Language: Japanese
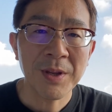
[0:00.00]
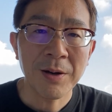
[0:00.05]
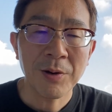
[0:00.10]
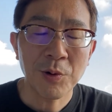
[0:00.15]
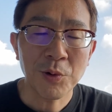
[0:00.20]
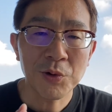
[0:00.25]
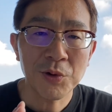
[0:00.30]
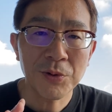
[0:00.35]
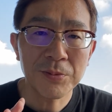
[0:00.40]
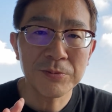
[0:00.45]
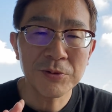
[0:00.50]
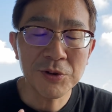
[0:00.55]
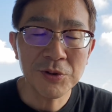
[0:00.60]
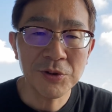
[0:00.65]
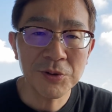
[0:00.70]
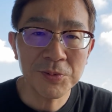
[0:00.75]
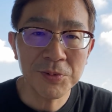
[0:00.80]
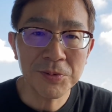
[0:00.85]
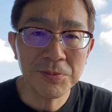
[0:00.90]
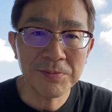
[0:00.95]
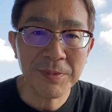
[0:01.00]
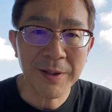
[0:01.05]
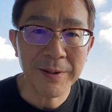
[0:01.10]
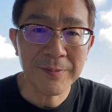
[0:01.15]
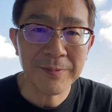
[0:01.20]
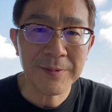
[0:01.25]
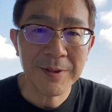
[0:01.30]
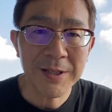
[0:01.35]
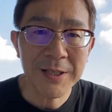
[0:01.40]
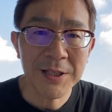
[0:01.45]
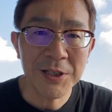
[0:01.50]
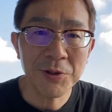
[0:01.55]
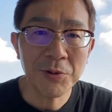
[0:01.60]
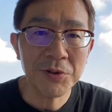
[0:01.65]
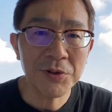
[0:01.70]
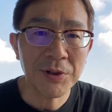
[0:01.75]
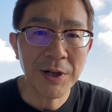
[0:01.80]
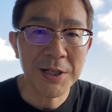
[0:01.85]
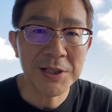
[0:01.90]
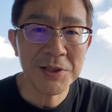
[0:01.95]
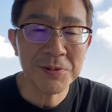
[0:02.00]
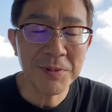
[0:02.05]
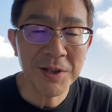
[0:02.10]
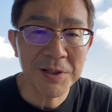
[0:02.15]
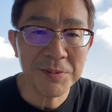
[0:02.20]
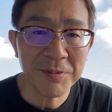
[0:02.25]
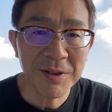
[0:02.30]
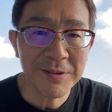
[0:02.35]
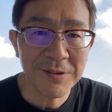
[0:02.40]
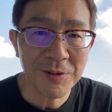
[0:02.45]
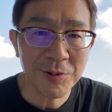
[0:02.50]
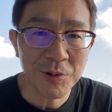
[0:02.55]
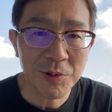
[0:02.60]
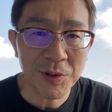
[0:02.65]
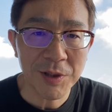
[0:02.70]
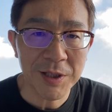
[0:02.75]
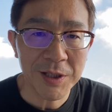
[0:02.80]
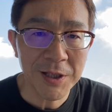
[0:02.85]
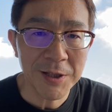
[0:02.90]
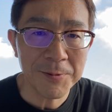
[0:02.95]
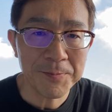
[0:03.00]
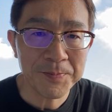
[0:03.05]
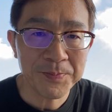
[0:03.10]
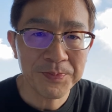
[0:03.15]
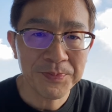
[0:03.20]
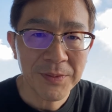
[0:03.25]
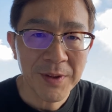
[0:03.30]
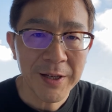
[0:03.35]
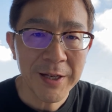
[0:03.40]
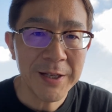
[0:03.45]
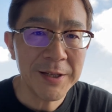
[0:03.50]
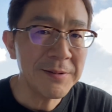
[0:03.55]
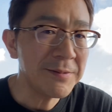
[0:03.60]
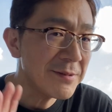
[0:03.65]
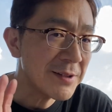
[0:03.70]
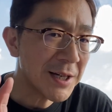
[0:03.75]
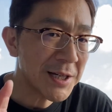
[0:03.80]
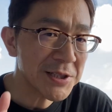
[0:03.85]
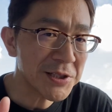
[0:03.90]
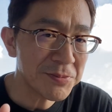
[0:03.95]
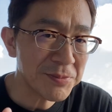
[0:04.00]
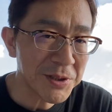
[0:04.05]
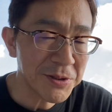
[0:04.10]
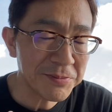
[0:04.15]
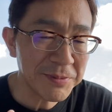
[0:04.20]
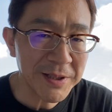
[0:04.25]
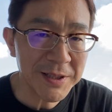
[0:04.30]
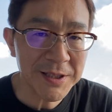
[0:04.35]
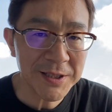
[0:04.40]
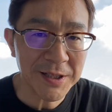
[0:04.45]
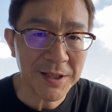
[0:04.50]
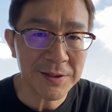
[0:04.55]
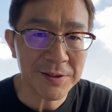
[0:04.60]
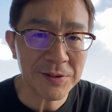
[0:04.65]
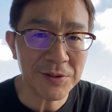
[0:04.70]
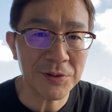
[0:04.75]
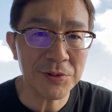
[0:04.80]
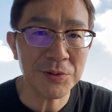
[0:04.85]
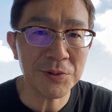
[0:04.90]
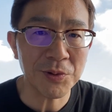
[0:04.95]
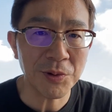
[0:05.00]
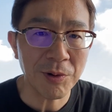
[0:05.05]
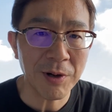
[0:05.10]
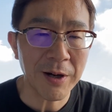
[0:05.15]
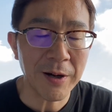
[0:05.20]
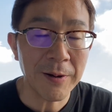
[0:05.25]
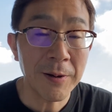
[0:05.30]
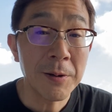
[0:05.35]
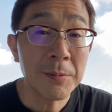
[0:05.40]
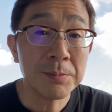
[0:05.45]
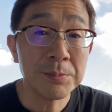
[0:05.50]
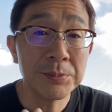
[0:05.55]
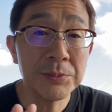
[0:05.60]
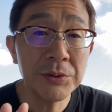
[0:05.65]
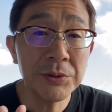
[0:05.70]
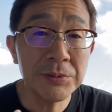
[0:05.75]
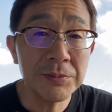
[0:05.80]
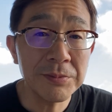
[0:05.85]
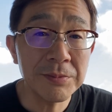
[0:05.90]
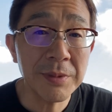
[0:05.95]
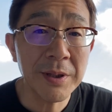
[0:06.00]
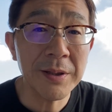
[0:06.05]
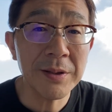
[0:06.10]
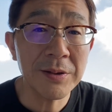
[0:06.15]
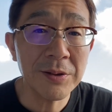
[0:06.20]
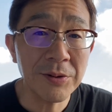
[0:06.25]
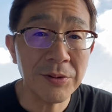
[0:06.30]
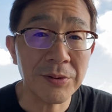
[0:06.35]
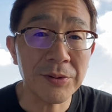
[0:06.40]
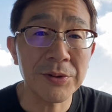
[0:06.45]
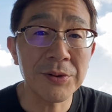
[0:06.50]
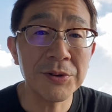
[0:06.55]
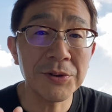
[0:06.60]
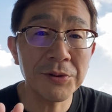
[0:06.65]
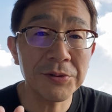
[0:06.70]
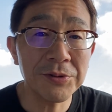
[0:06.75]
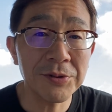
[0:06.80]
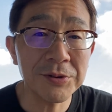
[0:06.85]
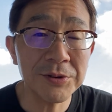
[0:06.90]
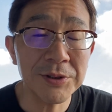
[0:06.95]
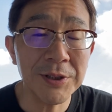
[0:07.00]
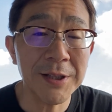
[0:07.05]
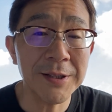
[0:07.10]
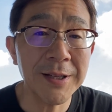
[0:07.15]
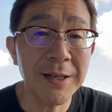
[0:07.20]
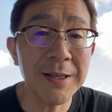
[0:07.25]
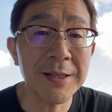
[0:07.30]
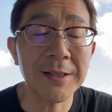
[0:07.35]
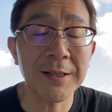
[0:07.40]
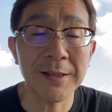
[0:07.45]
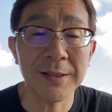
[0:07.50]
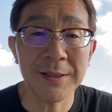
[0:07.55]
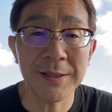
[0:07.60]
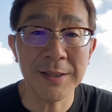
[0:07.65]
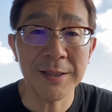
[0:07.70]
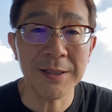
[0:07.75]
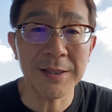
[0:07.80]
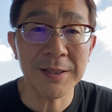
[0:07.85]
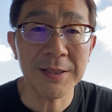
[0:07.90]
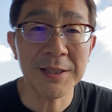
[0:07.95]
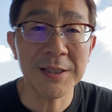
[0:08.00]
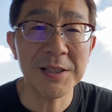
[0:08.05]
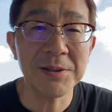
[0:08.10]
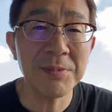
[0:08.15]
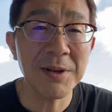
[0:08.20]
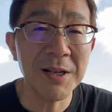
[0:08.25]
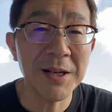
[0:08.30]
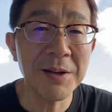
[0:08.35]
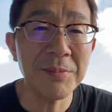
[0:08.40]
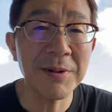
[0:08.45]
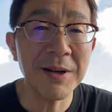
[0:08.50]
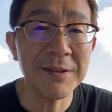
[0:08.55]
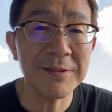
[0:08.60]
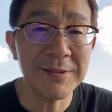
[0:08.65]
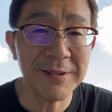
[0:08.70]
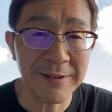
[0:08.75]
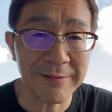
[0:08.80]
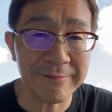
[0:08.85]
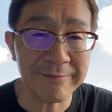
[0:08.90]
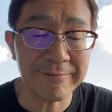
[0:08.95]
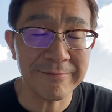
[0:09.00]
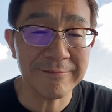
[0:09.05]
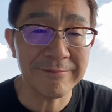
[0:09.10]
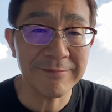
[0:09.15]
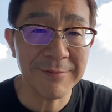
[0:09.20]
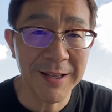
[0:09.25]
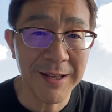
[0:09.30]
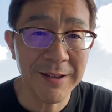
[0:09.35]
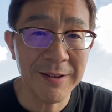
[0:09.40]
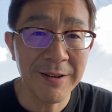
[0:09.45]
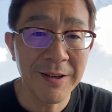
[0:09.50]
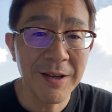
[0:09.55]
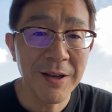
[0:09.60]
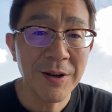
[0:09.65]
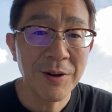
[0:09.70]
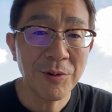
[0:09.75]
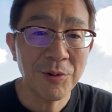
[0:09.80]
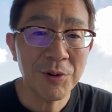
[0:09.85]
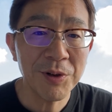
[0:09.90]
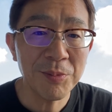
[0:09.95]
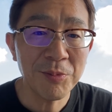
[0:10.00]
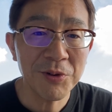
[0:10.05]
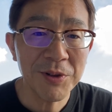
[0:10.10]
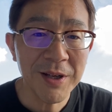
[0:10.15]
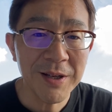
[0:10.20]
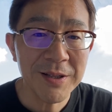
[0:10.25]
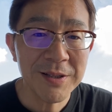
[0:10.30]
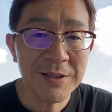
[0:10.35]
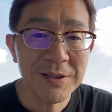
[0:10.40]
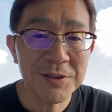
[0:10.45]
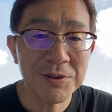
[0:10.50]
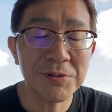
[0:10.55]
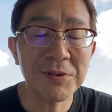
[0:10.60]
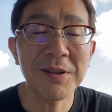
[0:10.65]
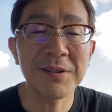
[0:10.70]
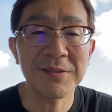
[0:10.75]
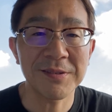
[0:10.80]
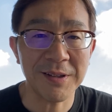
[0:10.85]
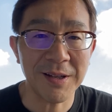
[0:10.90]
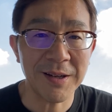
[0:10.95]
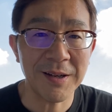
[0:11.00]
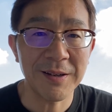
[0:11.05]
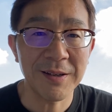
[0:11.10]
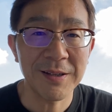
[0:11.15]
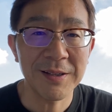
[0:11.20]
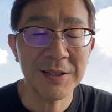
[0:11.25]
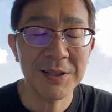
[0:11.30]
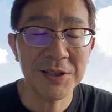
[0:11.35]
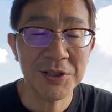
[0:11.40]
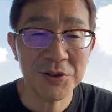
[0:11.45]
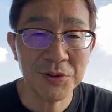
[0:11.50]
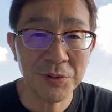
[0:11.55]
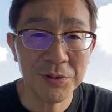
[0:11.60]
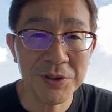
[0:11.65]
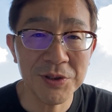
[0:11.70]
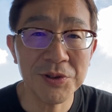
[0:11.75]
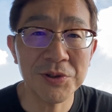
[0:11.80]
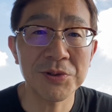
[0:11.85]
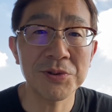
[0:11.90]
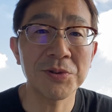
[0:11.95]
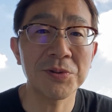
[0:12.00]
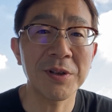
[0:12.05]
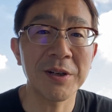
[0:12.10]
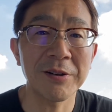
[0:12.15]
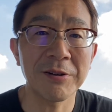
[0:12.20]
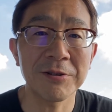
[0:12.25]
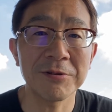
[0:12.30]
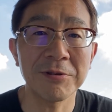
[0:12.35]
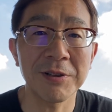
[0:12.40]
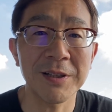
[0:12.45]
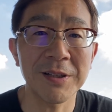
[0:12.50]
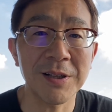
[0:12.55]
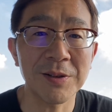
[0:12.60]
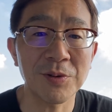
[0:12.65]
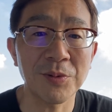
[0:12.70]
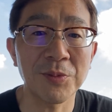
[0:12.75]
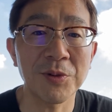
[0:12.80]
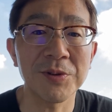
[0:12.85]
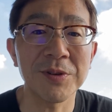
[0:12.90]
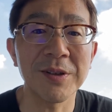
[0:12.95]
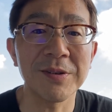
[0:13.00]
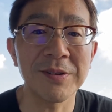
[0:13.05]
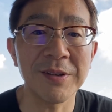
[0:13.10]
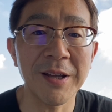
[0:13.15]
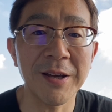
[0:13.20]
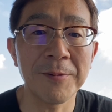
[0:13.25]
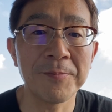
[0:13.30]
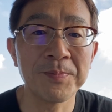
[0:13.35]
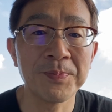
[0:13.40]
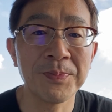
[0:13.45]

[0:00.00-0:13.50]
この無痛分娩いよいよ始まりますという時に、いつ始めるべきかっていうのは分娩の予測がない限り決めれませんね。これもね、助産師さん非常に重要な役割だと思うんですね。